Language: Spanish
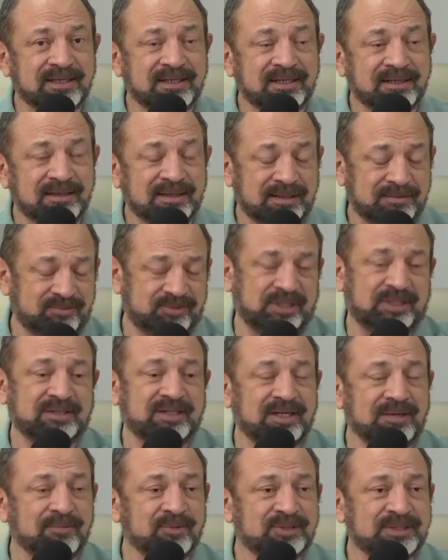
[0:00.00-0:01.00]
eh,
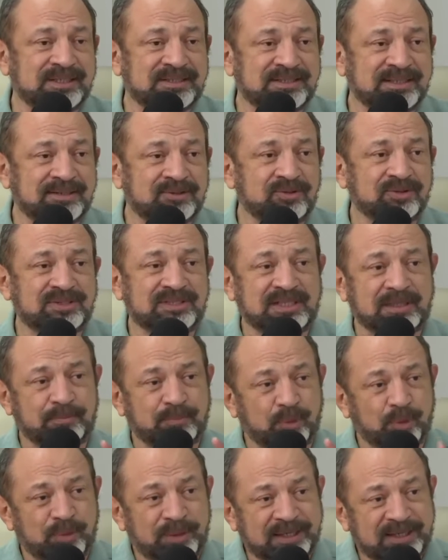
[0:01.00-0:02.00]
tenemos acceso, así que
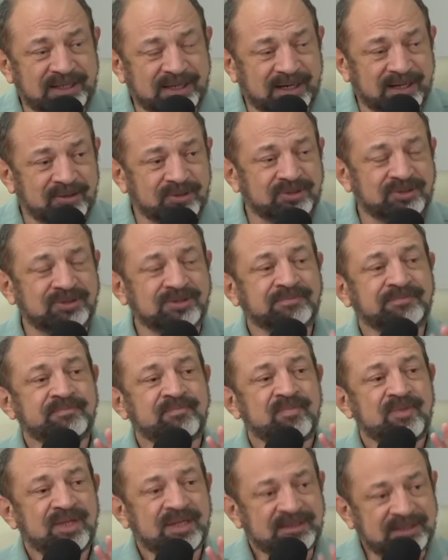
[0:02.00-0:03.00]
publicados
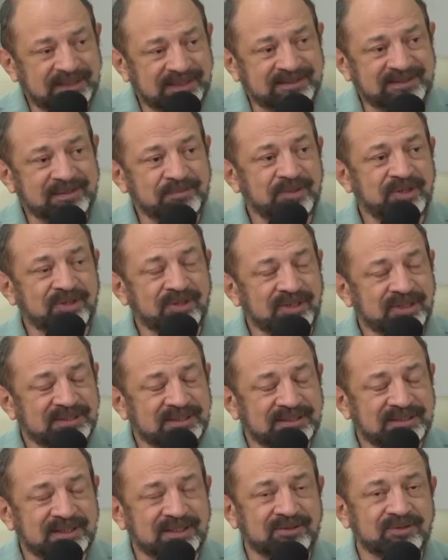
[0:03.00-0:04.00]
13 millones
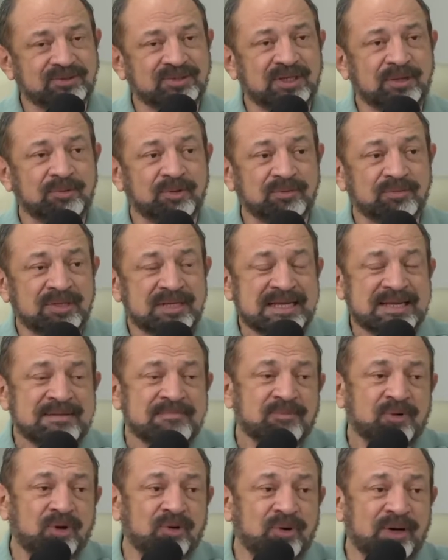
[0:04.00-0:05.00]
de asientos de avión.
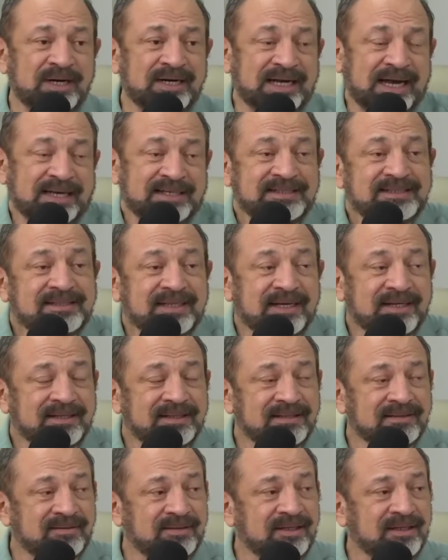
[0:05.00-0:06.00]
Lo cual ahí
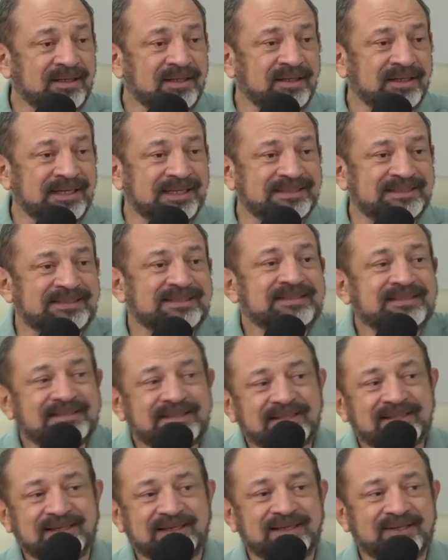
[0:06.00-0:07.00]
están, eh,
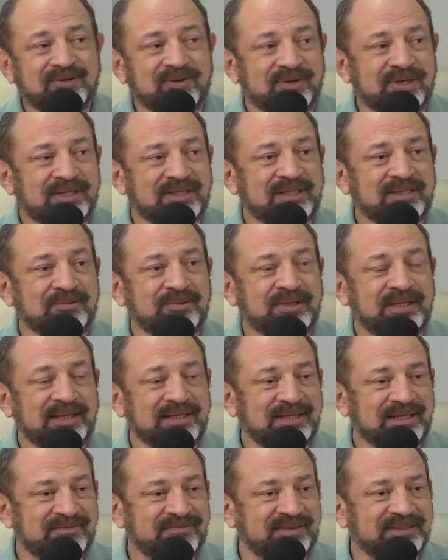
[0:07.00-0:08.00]
existe ya la conectividad
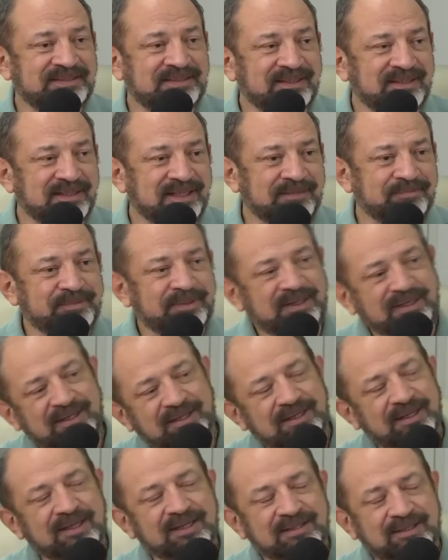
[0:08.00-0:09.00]
y la facilidad para que
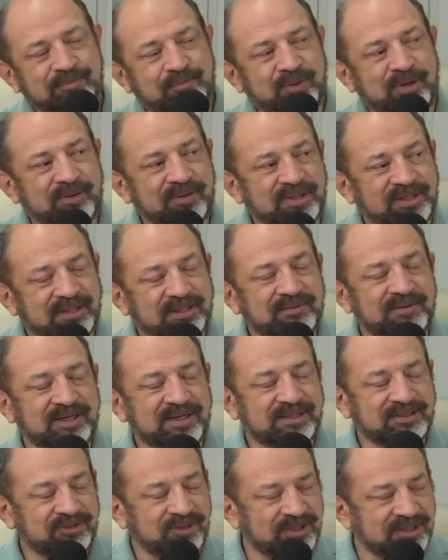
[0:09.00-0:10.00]
la gente pueda venir de
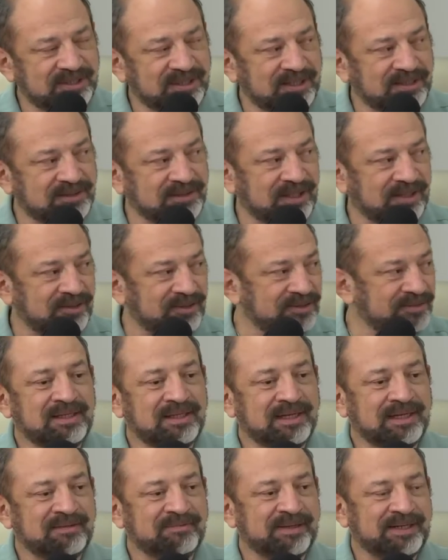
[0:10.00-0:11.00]
vacaciones al estado.
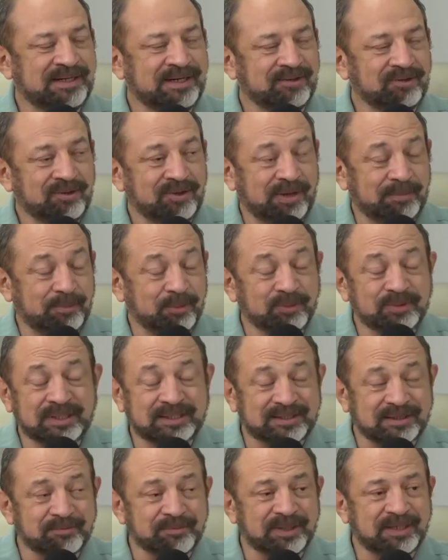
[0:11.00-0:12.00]
Y el verano apunta
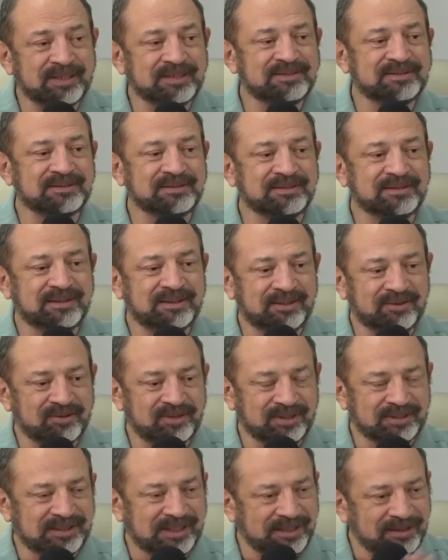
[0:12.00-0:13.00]
también así, creo
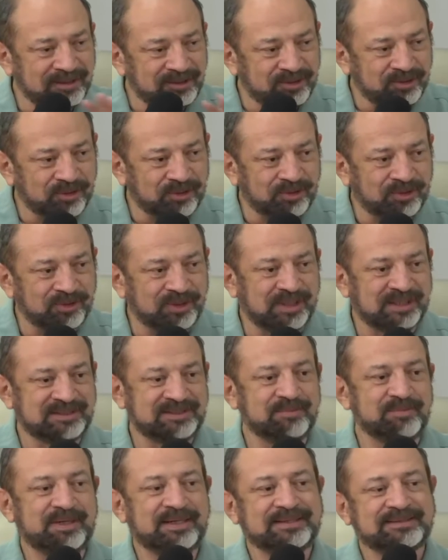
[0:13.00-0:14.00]
que tanto la
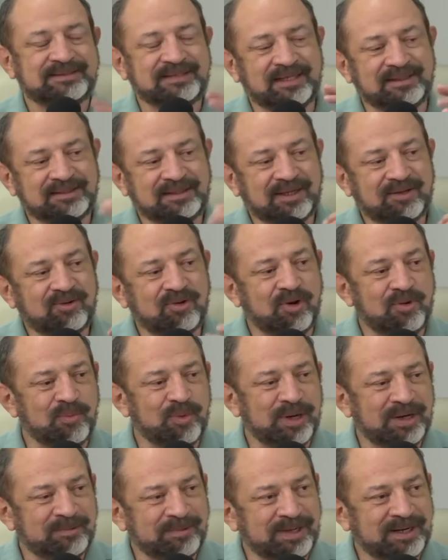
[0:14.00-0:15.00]
Semana Santa
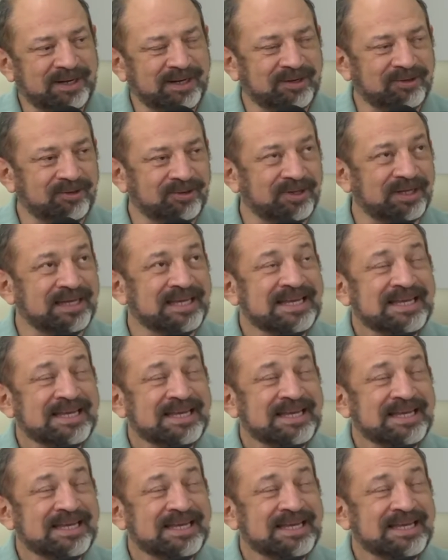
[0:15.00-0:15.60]
como el verano,